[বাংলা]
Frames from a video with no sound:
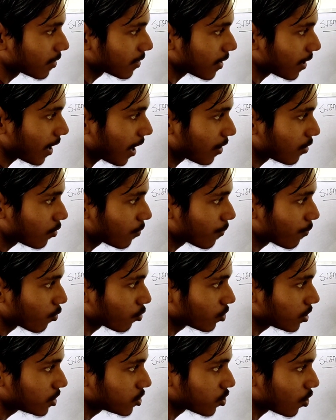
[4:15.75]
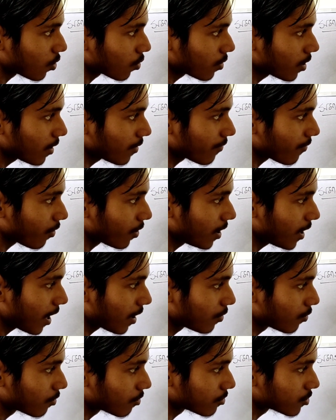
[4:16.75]
তাহলে আলোর প্রতিসরণের ফলে
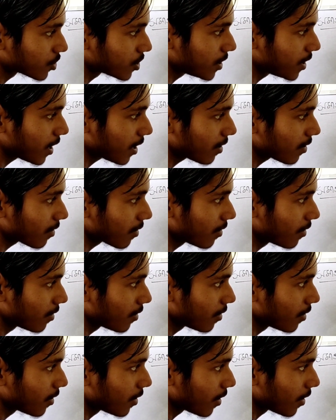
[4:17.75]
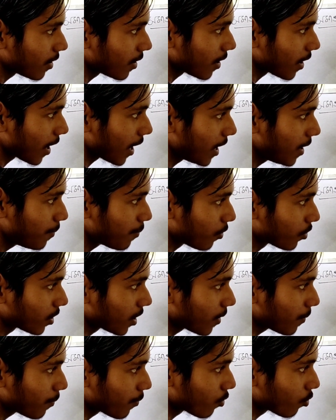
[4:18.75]
আলোক রশ্মিটা এই
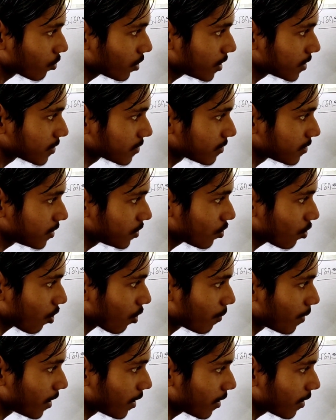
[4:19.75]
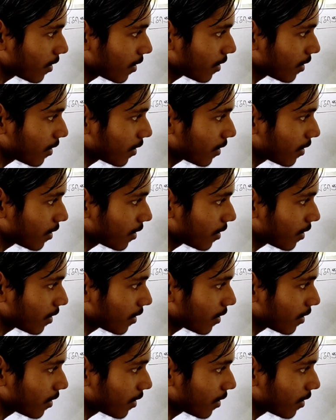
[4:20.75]
পথে প্রতিশ্রিত হবে